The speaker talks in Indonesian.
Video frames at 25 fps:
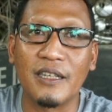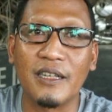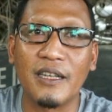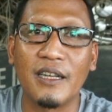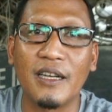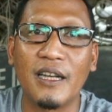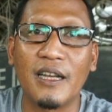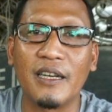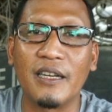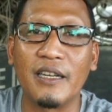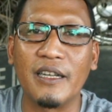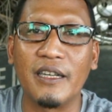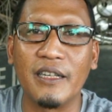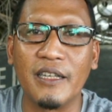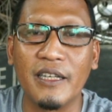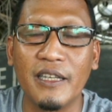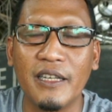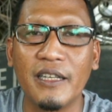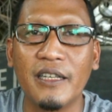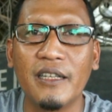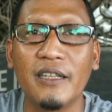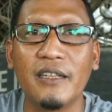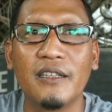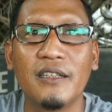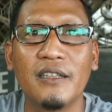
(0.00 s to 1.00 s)
Sehingga saya
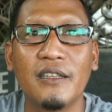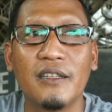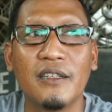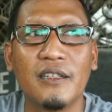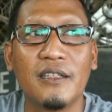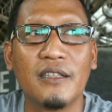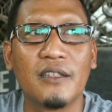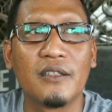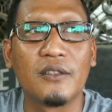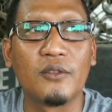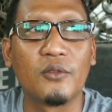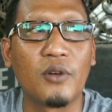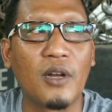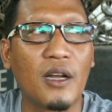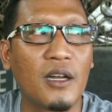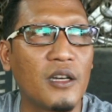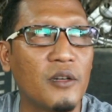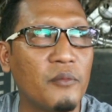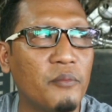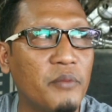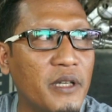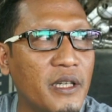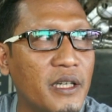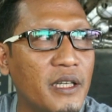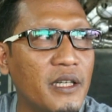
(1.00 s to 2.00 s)
hari ini
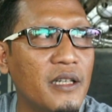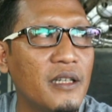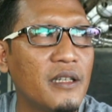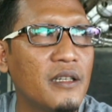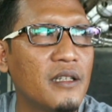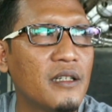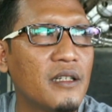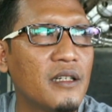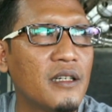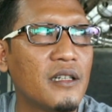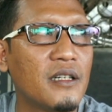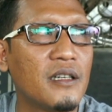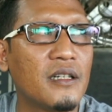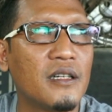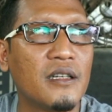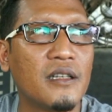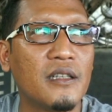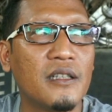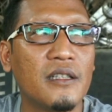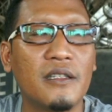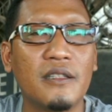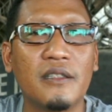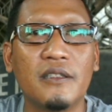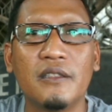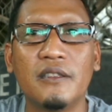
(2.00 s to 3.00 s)
kurang lebih
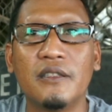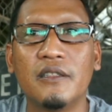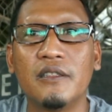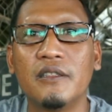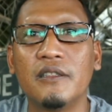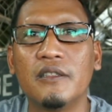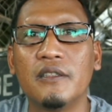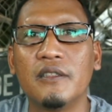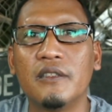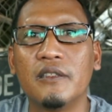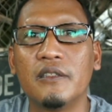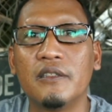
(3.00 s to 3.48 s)
eh,